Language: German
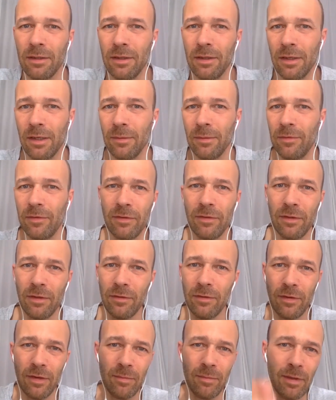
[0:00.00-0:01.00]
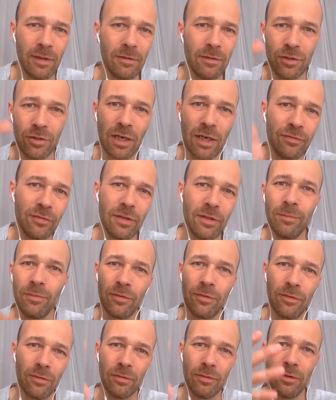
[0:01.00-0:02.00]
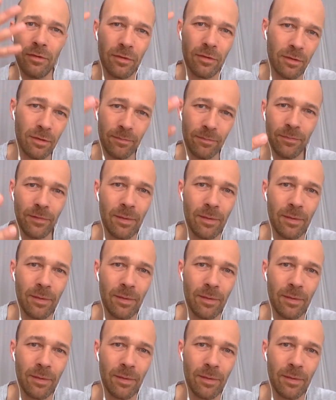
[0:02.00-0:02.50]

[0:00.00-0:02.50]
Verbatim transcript: hier gibt es die zehn besten Schlaftipps und ähm,